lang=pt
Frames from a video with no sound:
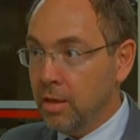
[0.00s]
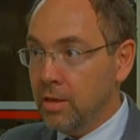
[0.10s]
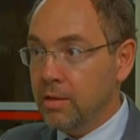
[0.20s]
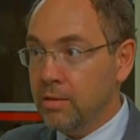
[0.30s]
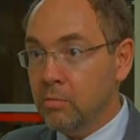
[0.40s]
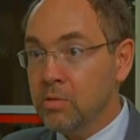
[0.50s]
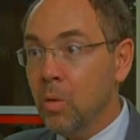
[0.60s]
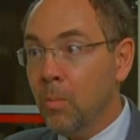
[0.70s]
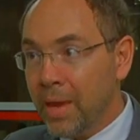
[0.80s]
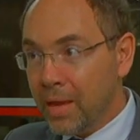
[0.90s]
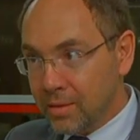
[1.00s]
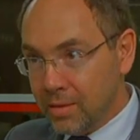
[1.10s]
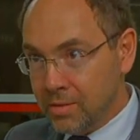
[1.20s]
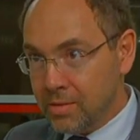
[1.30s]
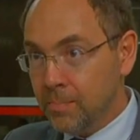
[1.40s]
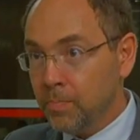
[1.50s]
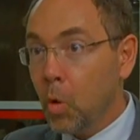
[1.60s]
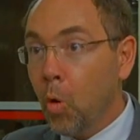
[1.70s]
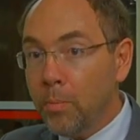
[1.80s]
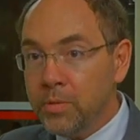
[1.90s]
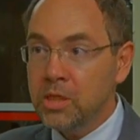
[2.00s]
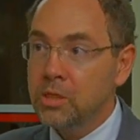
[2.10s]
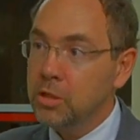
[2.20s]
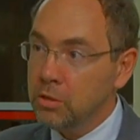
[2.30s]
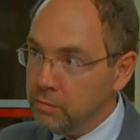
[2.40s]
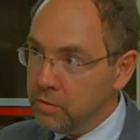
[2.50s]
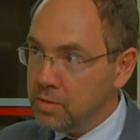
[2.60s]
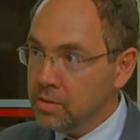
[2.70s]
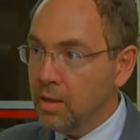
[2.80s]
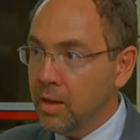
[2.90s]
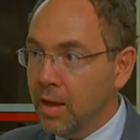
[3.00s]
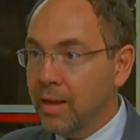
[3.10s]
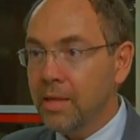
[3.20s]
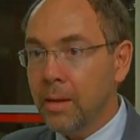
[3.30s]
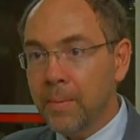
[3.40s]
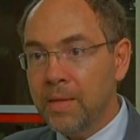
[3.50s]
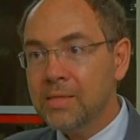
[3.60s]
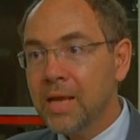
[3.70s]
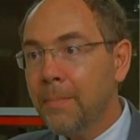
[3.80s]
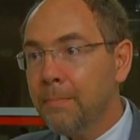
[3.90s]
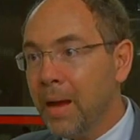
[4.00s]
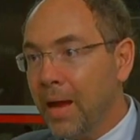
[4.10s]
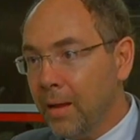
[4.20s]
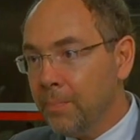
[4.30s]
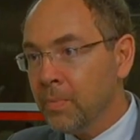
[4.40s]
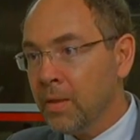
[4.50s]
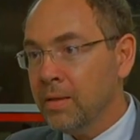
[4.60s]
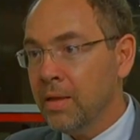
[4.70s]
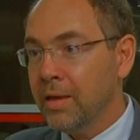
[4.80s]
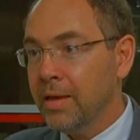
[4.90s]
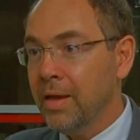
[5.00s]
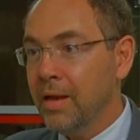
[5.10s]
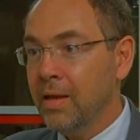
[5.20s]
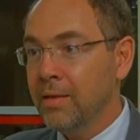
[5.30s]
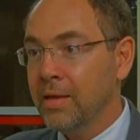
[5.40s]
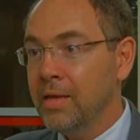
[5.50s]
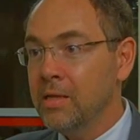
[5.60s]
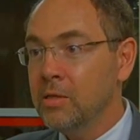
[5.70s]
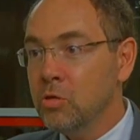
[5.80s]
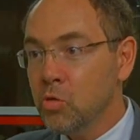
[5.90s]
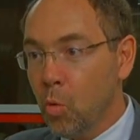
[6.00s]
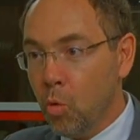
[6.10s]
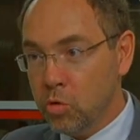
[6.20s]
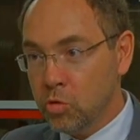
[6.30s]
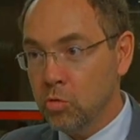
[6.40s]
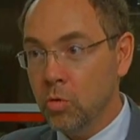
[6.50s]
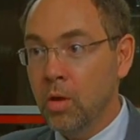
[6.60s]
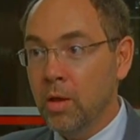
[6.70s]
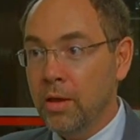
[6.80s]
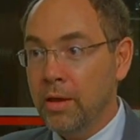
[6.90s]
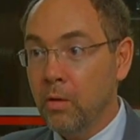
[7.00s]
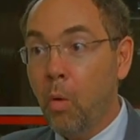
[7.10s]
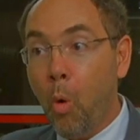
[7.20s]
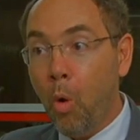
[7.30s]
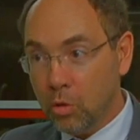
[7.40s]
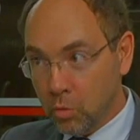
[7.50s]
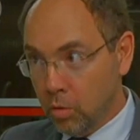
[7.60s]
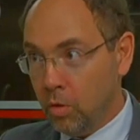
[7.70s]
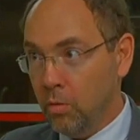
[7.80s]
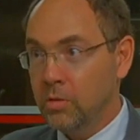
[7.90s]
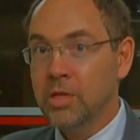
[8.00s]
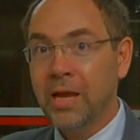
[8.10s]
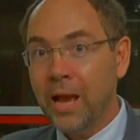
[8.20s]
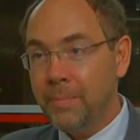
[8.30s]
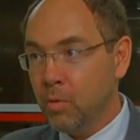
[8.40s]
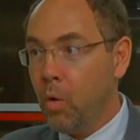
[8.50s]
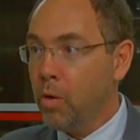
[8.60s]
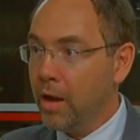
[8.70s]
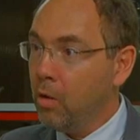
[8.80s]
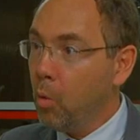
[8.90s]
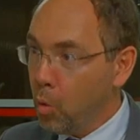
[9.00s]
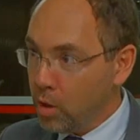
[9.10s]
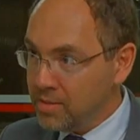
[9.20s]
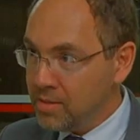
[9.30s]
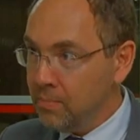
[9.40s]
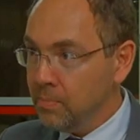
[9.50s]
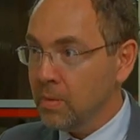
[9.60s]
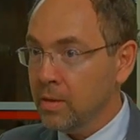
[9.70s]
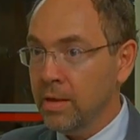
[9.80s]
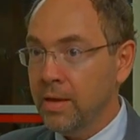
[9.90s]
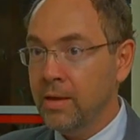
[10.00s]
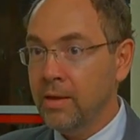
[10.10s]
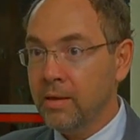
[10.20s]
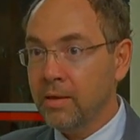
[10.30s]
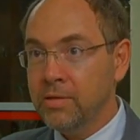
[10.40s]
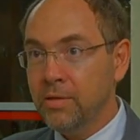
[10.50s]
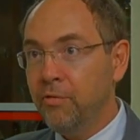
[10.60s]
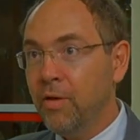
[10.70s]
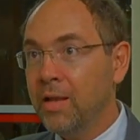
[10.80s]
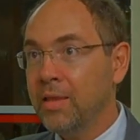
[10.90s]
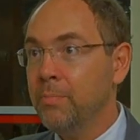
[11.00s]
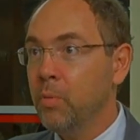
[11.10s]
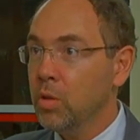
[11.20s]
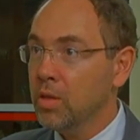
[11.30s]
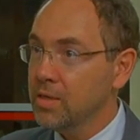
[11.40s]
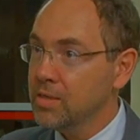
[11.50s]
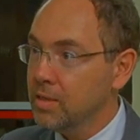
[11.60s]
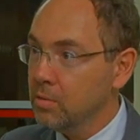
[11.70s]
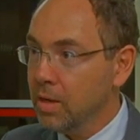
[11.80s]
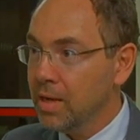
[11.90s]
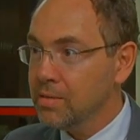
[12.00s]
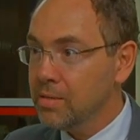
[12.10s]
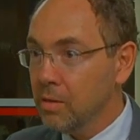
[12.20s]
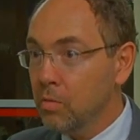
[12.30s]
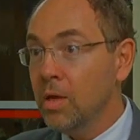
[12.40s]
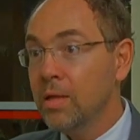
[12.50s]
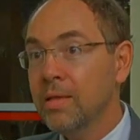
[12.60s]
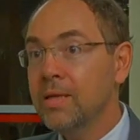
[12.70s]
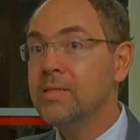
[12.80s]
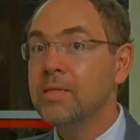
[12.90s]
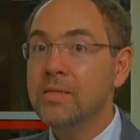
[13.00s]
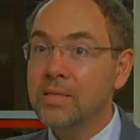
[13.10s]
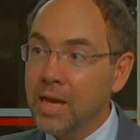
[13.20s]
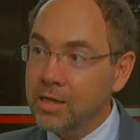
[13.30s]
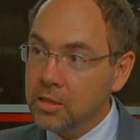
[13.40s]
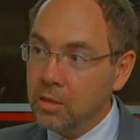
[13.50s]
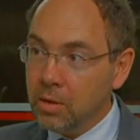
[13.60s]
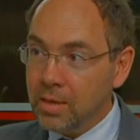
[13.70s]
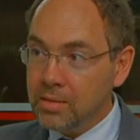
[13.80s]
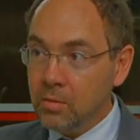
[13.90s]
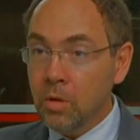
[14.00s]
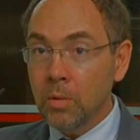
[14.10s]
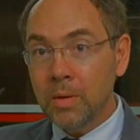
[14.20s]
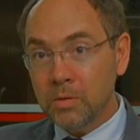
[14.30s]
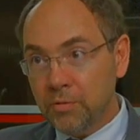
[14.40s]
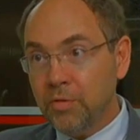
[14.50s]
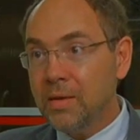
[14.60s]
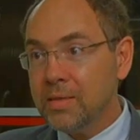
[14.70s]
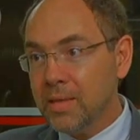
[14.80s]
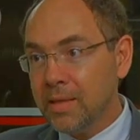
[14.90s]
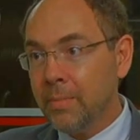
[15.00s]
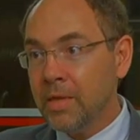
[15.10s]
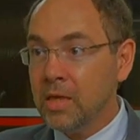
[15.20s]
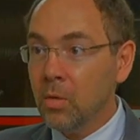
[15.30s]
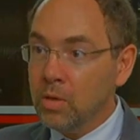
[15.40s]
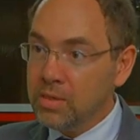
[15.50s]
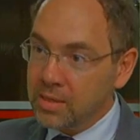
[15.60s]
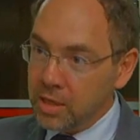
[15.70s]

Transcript: Então, são metas objetivas, até para escapar daquela, daquele discurso é, gordo, onde cabe qualquer coisa, é, que se fala da importância da educação, da necessidade da educação, mas não se fala exatamente aonde se quer